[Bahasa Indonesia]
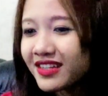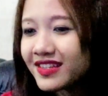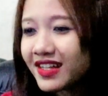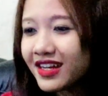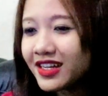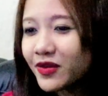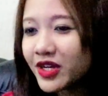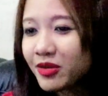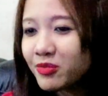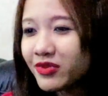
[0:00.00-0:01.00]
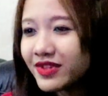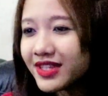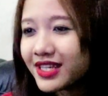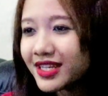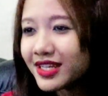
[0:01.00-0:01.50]
celana warna
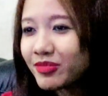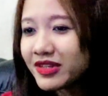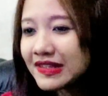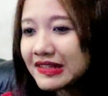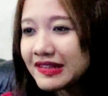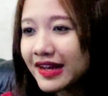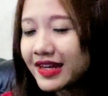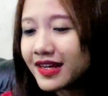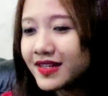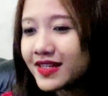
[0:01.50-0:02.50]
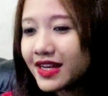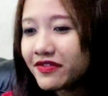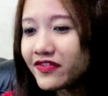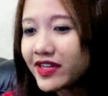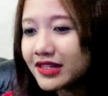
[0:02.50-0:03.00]
putih persis kayak
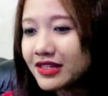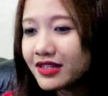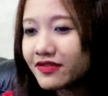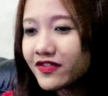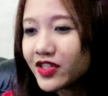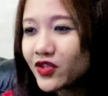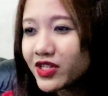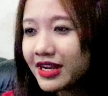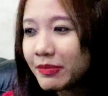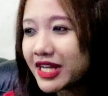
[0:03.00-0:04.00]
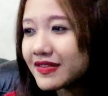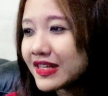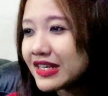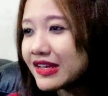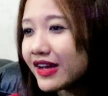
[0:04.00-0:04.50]
Dev yang di video clip
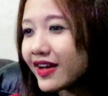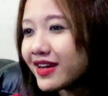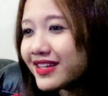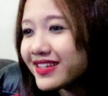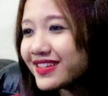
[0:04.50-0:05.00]
aslinya ya